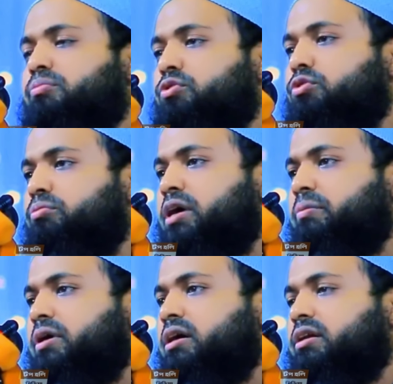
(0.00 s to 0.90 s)
আবু
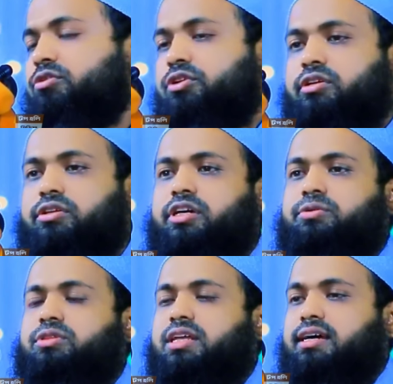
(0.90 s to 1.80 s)
উমামা
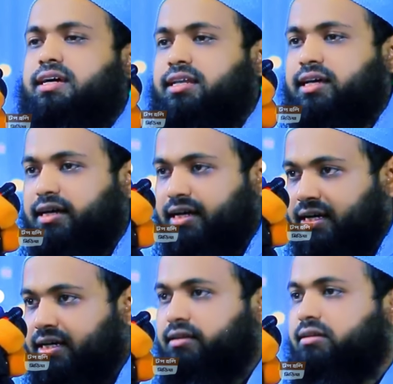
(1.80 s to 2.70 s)
রাদিয়াল্লাহু তাআলা
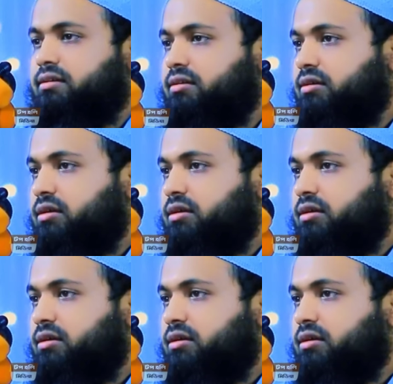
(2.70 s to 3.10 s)
আনহু